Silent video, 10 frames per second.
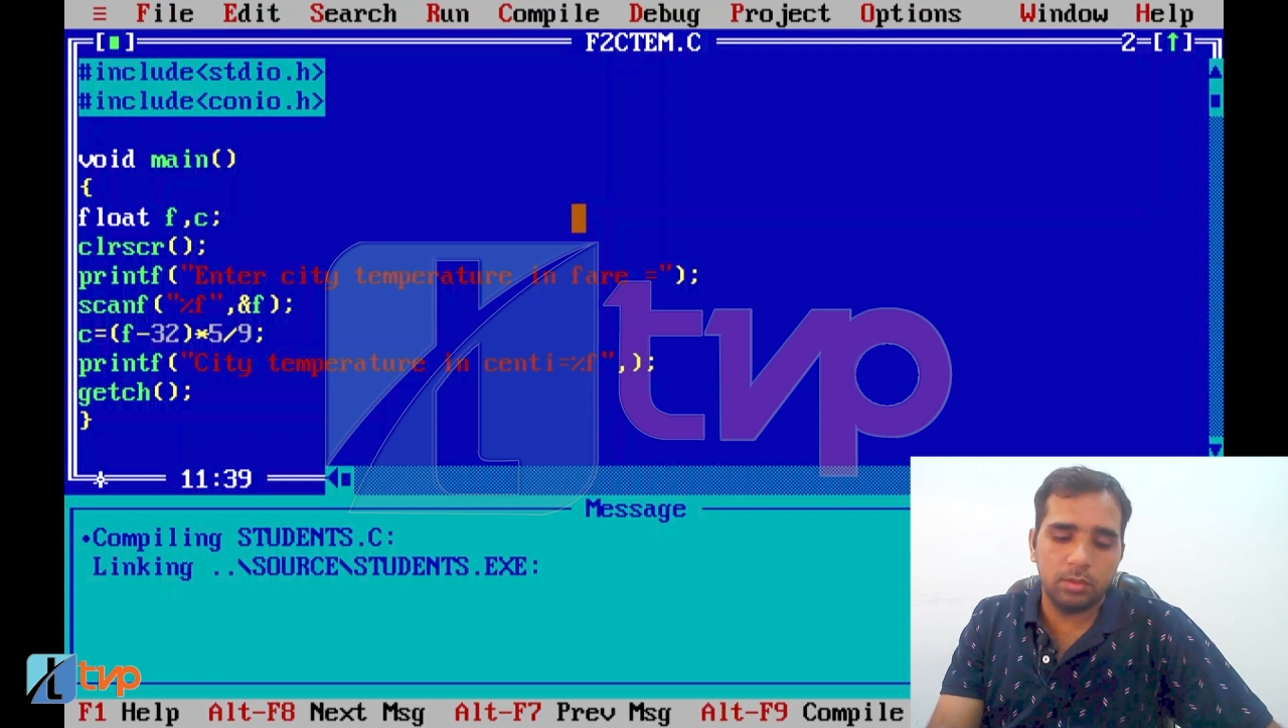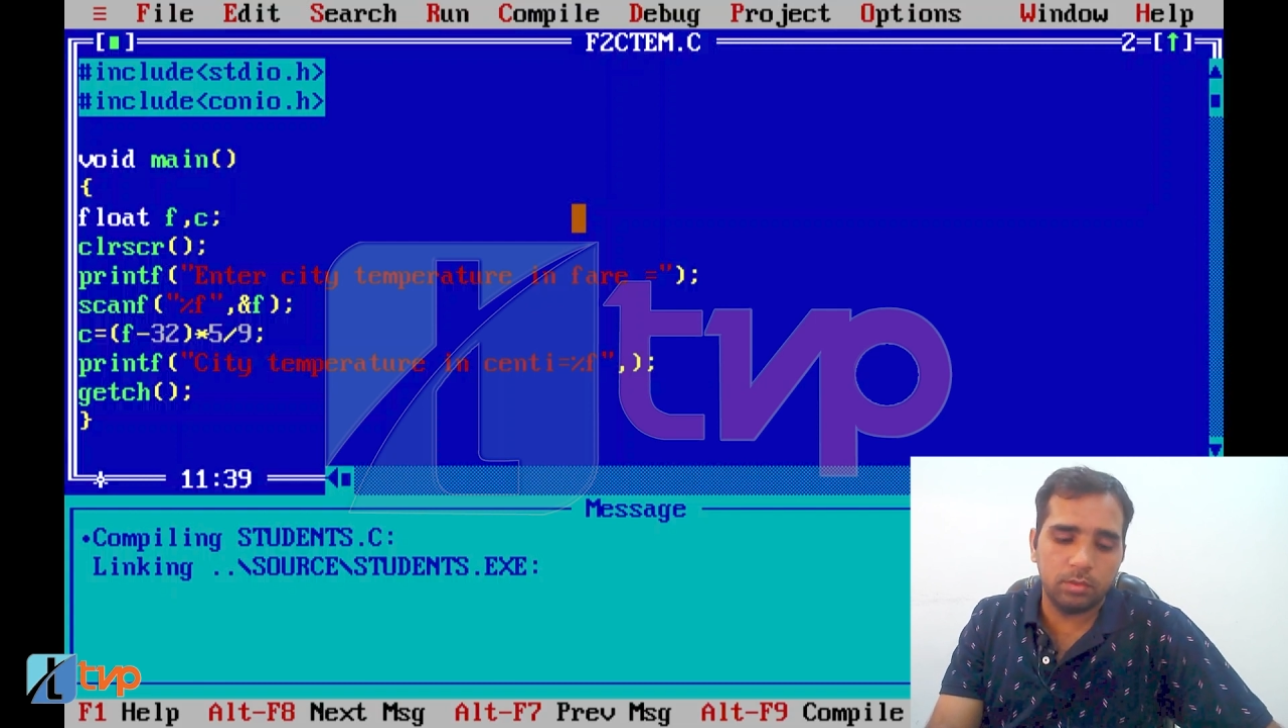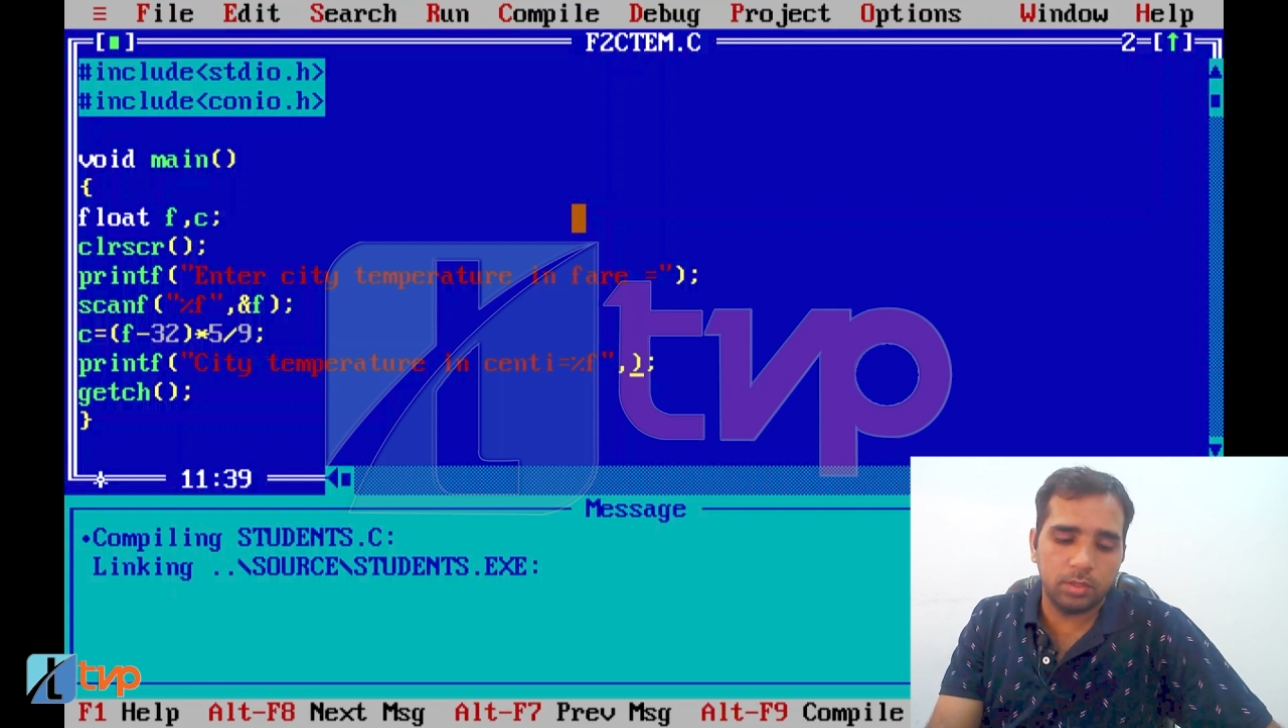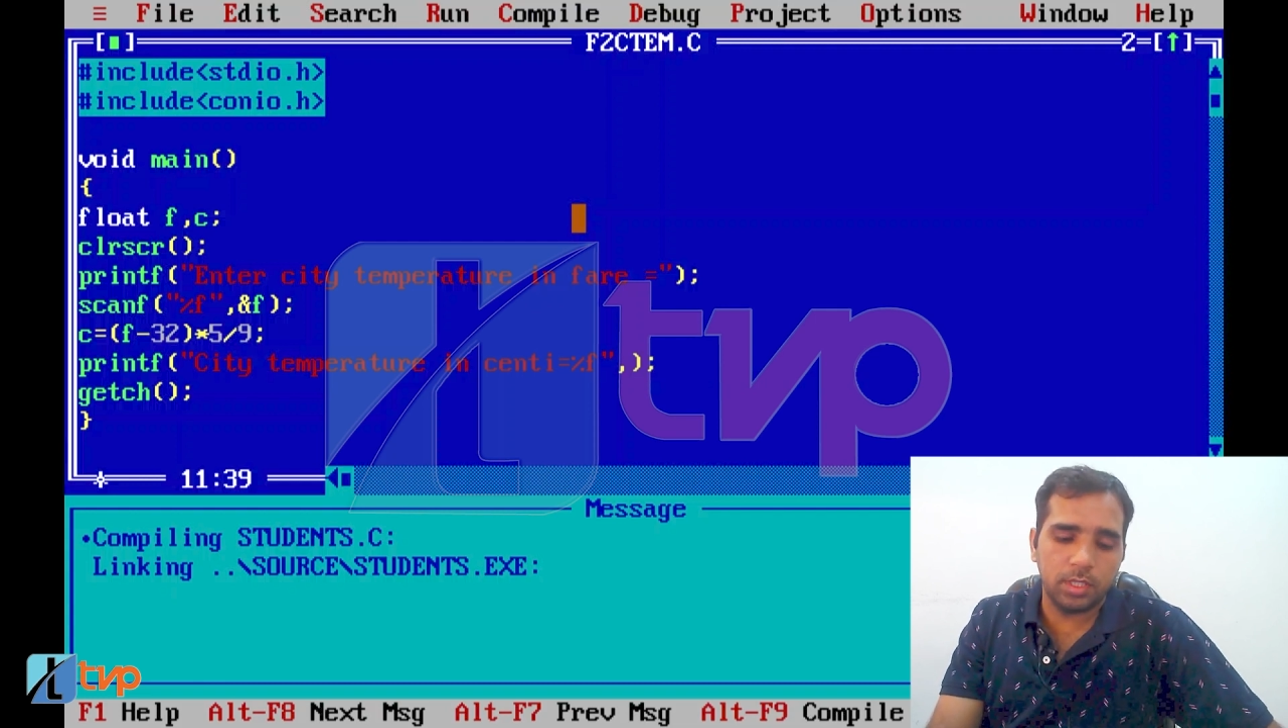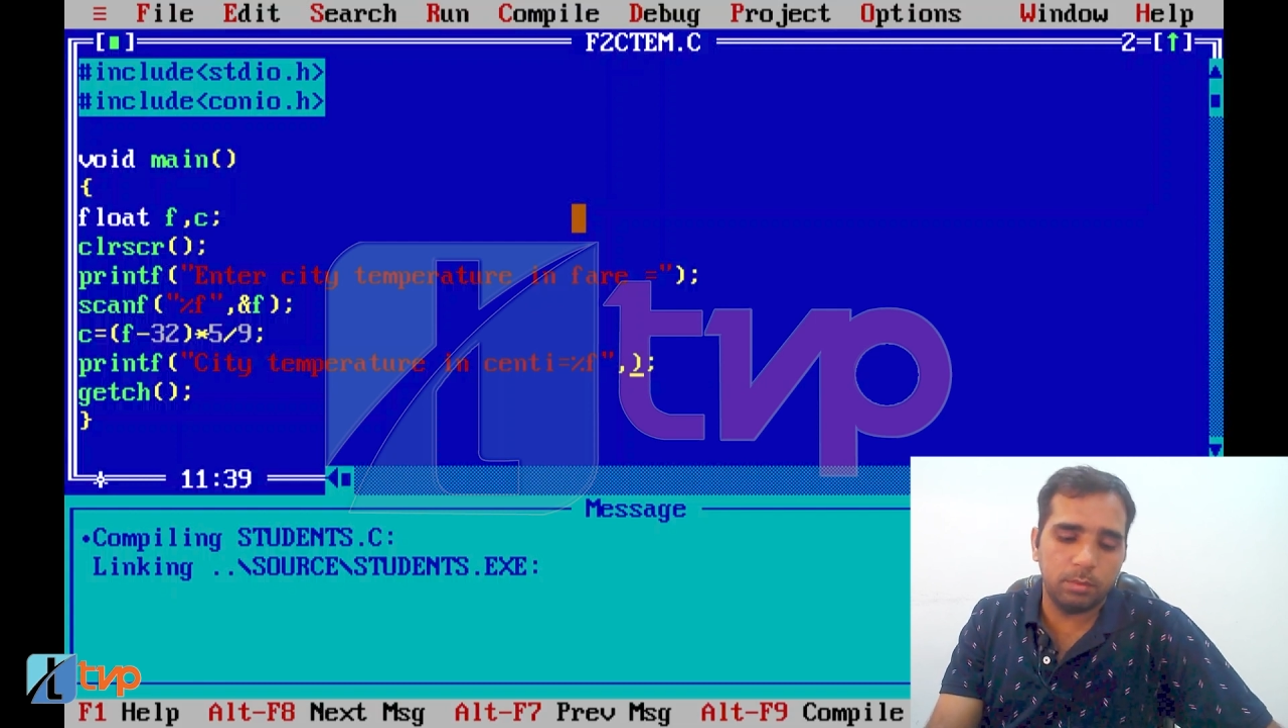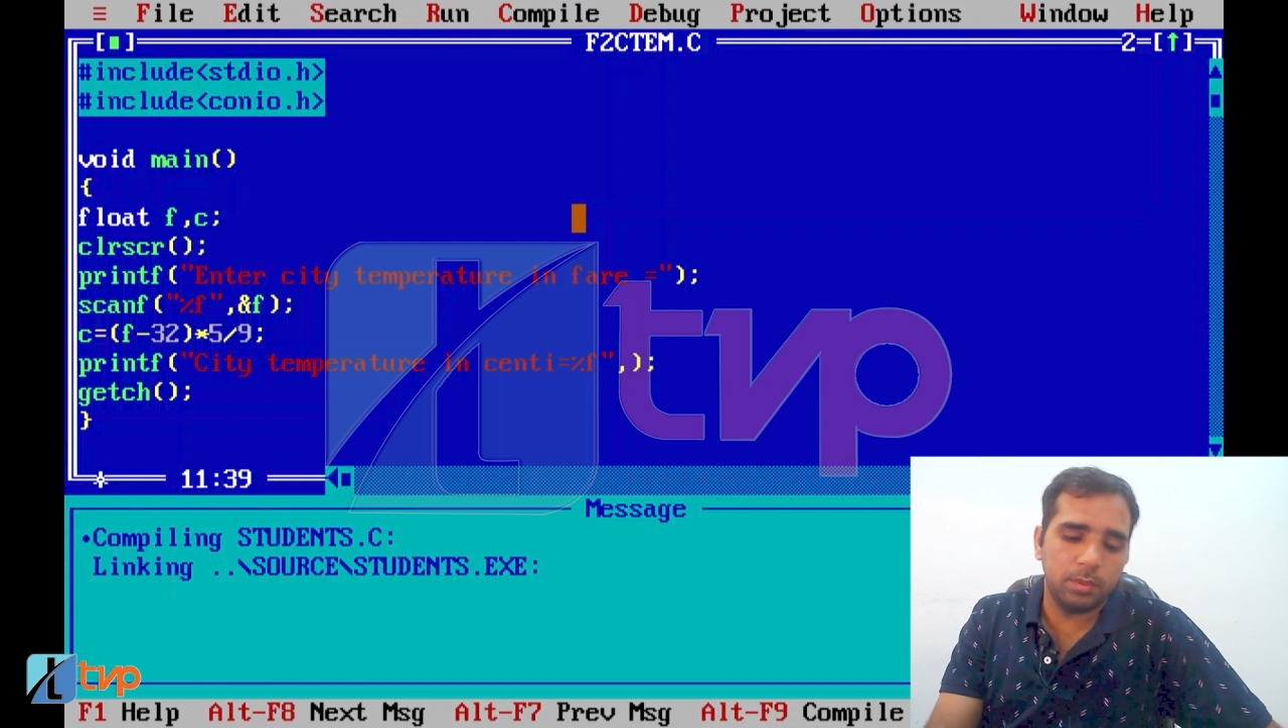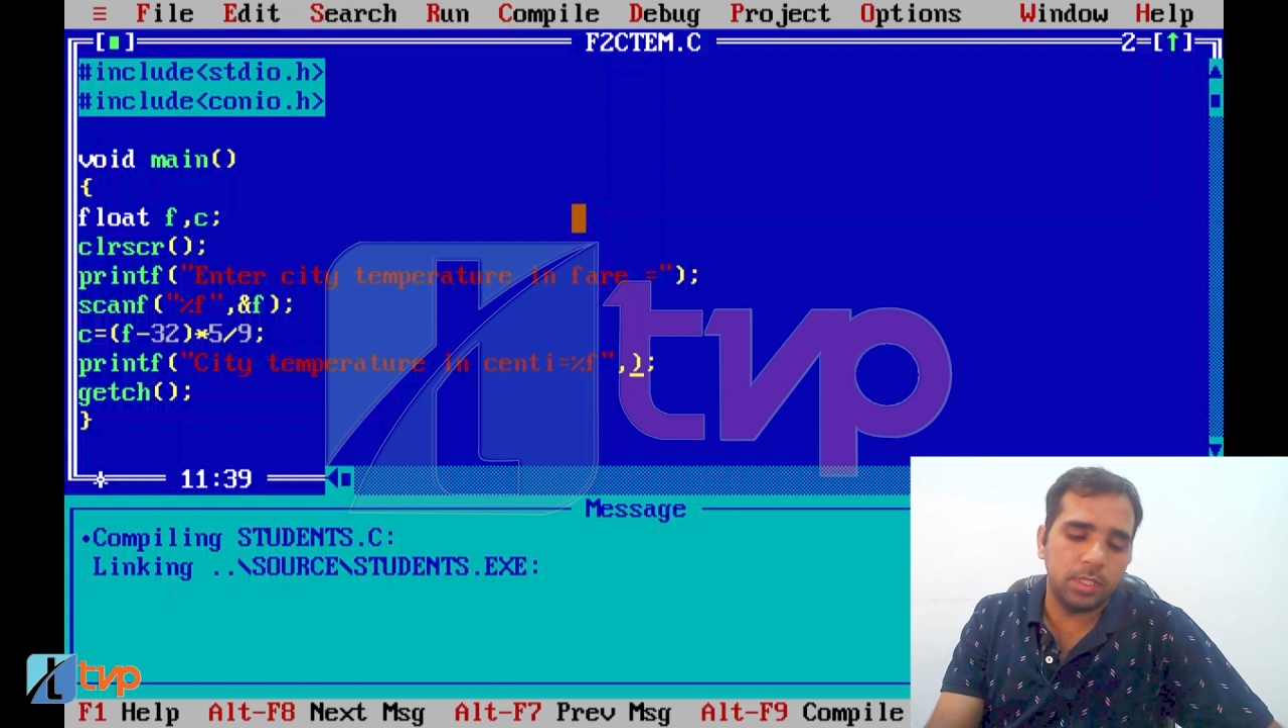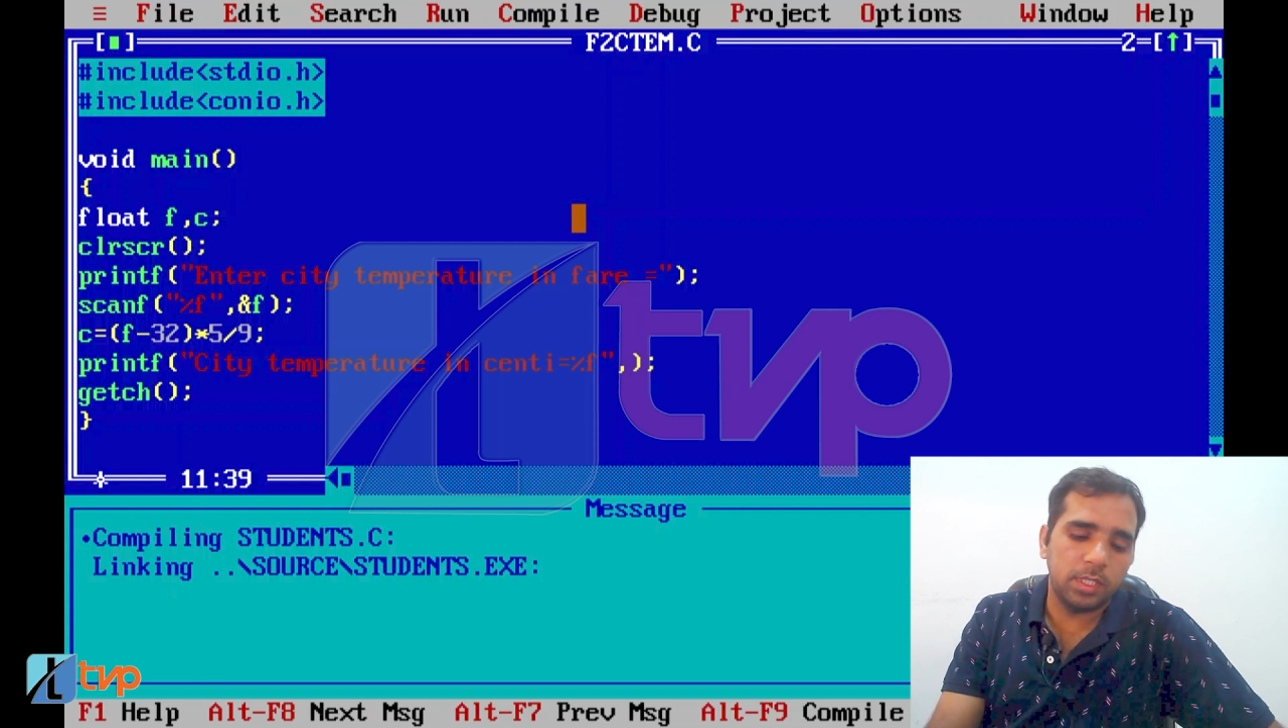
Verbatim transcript: और ये हमने